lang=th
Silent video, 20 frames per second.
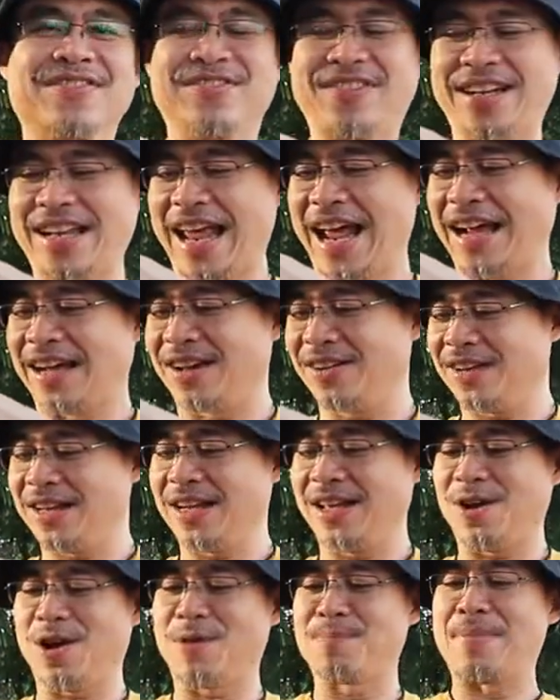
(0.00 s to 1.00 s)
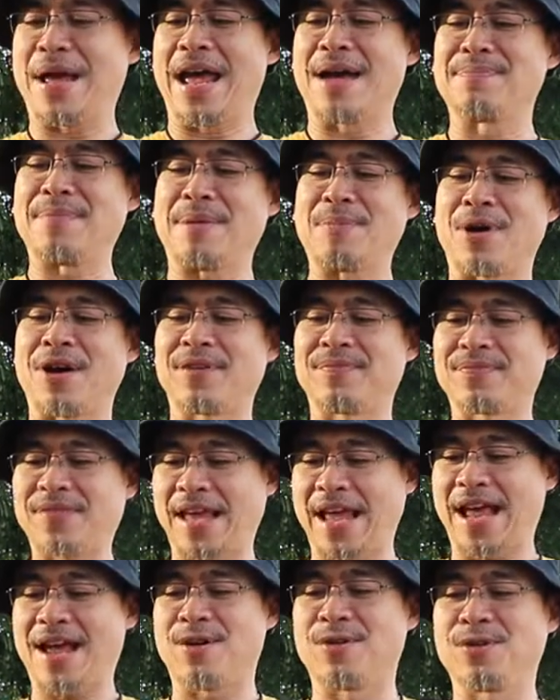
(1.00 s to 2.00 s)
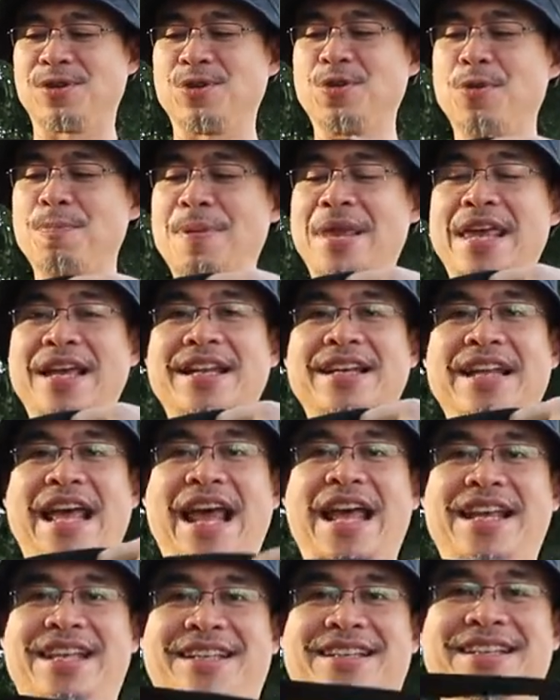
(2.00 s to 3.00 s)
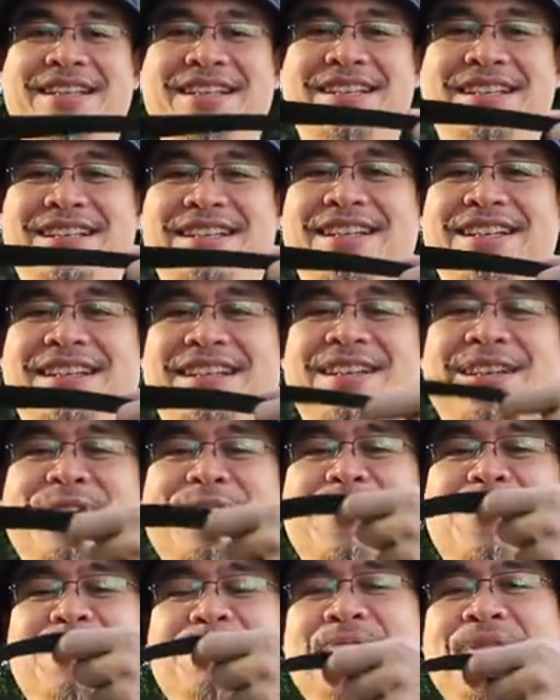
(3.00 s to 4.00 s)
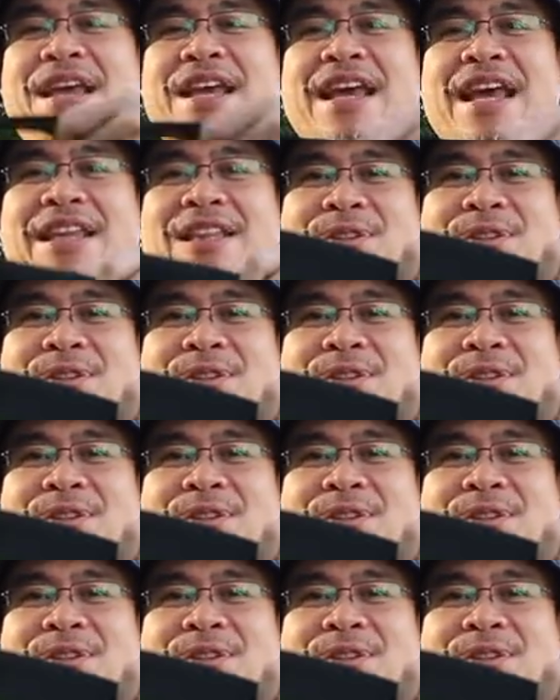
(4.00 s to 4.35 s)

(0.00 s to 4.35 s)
ฝรั่งเขาก็เลยออกแบบมาบอก อ้าวยูพิกนะ พิกให้